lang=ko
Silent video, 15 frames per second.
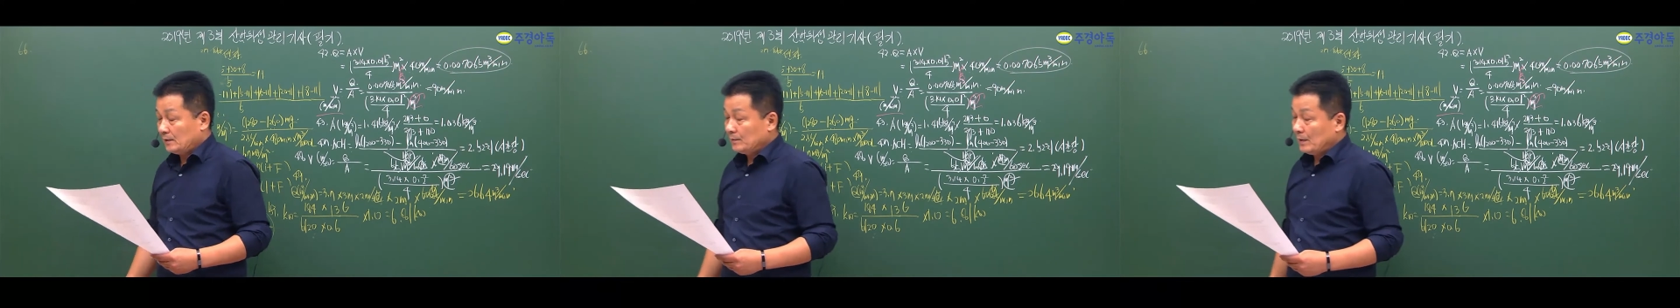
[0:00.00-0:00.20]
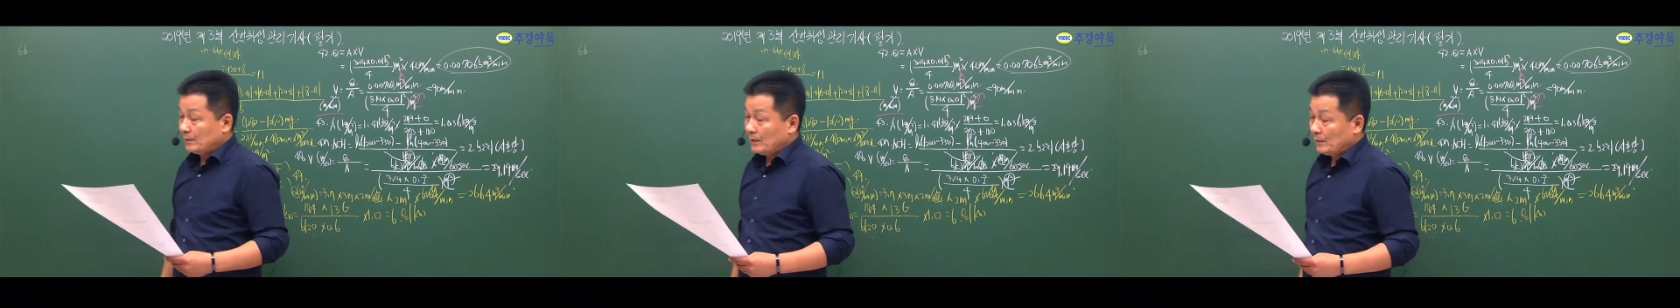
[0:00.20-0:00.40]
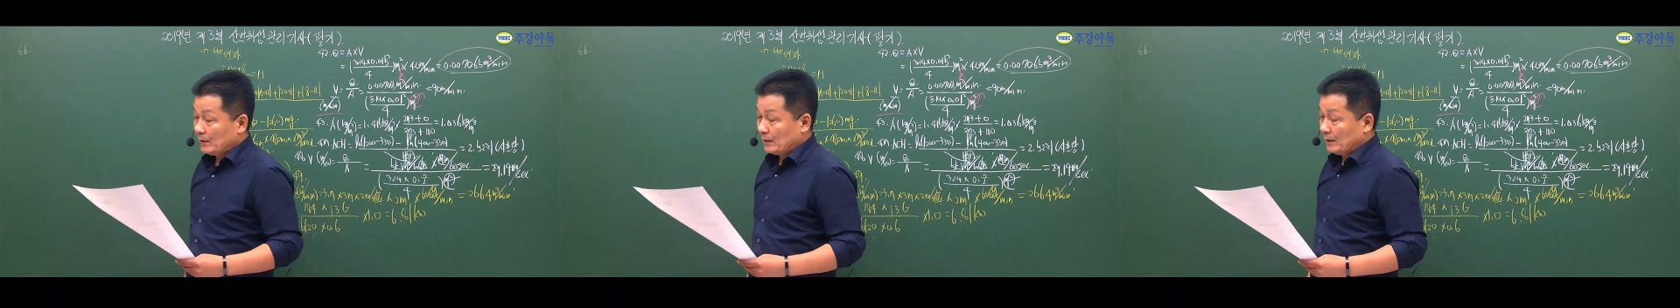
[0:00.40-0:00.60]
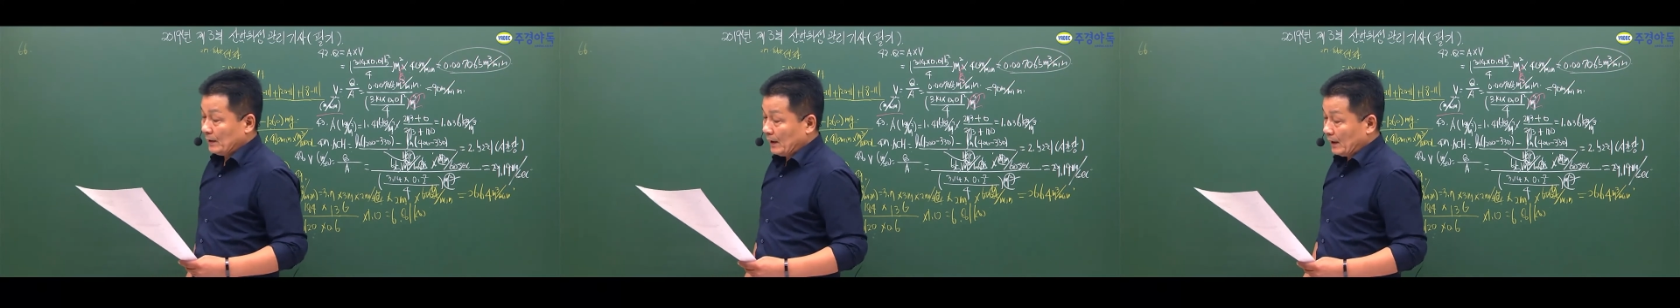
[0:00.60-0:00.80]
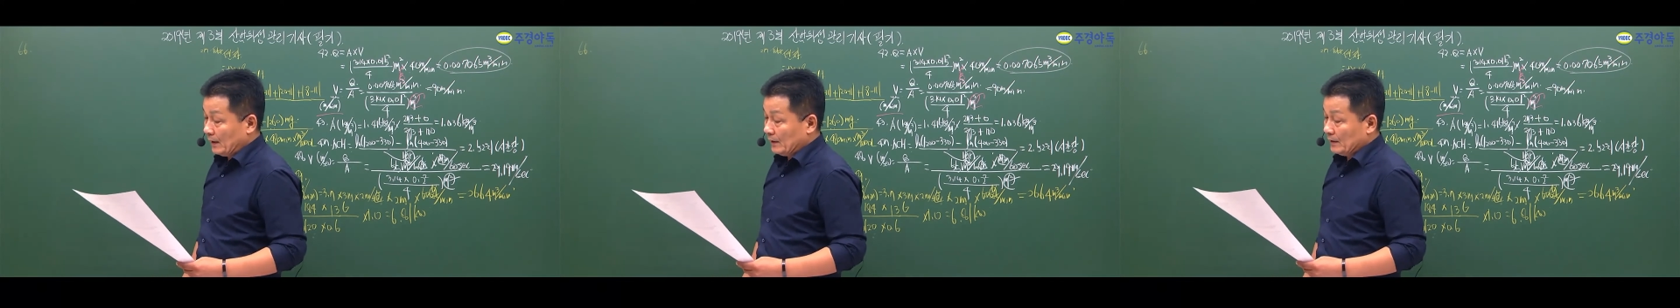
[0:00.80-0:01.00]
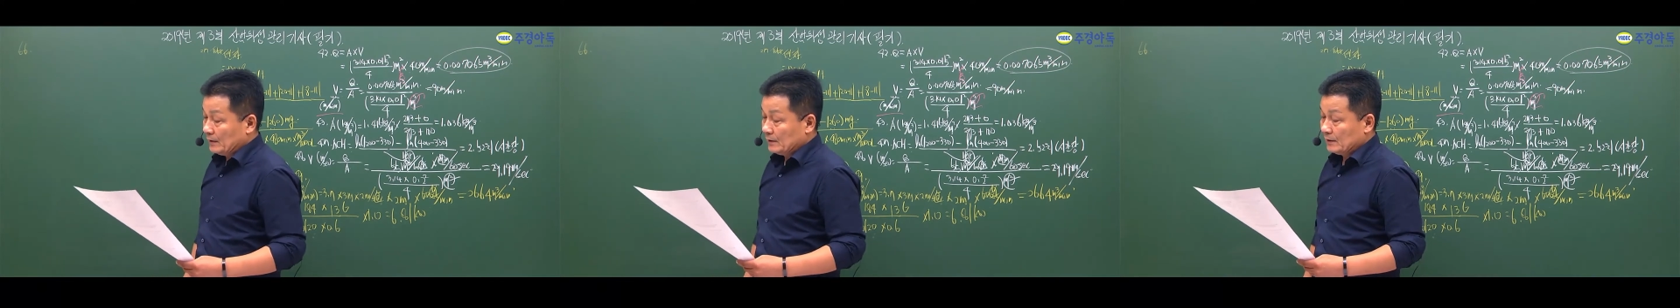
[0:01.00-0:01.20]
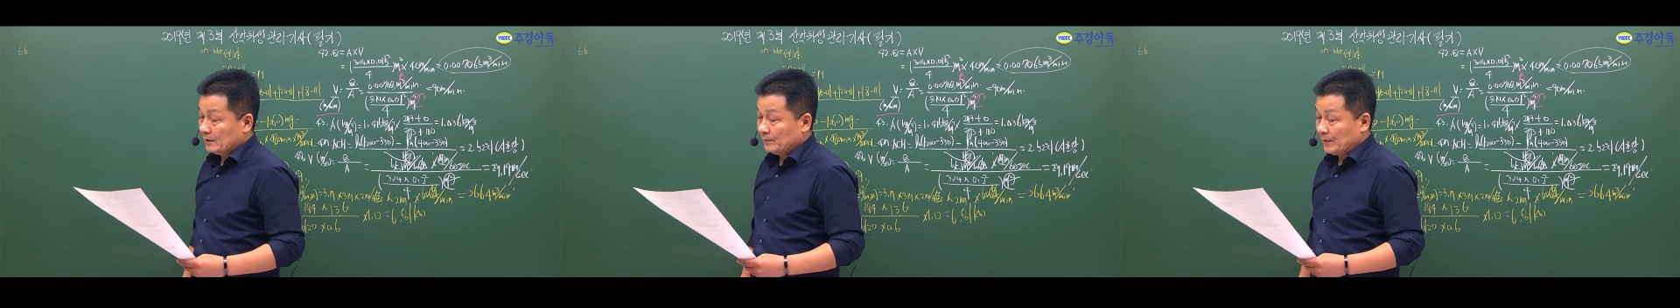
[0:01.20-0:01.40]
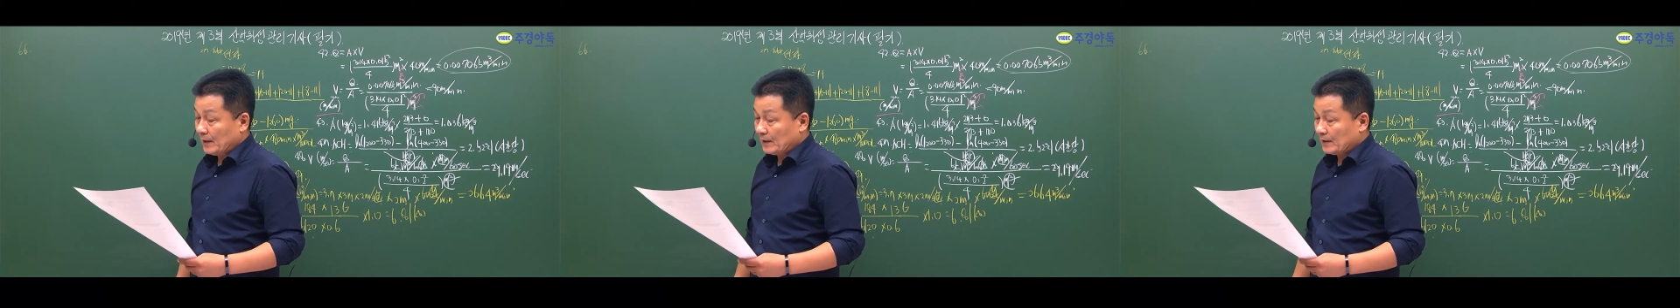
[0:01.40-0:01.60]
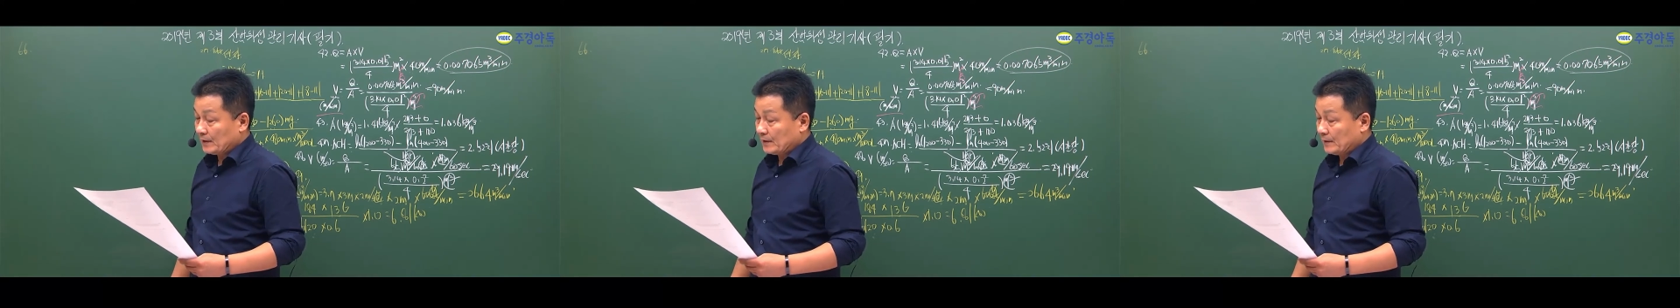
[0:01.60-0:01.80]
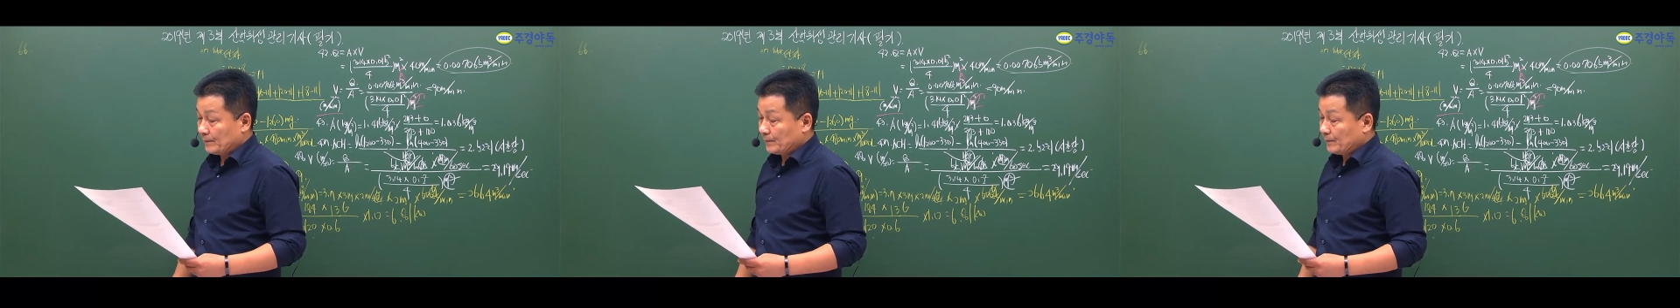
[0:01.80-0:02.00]
음압 레벨이 A는
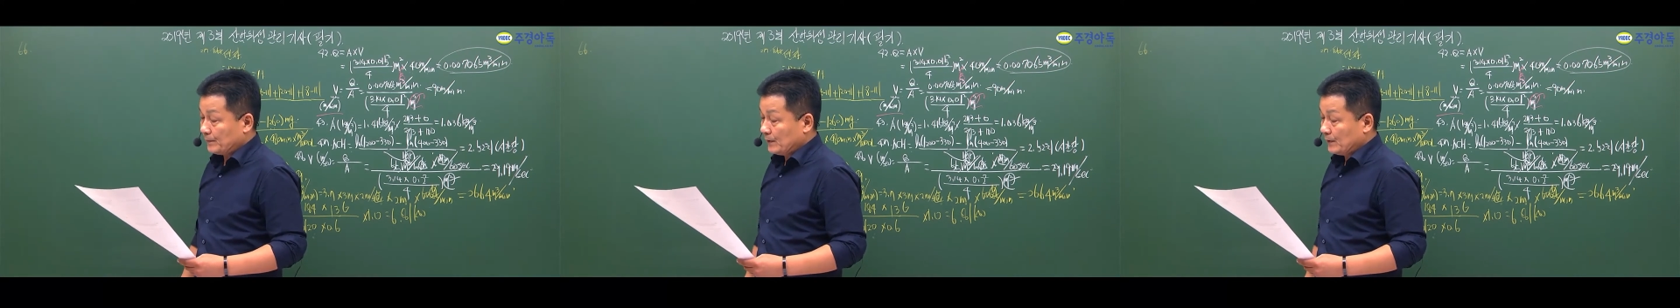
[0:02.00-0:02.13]
110,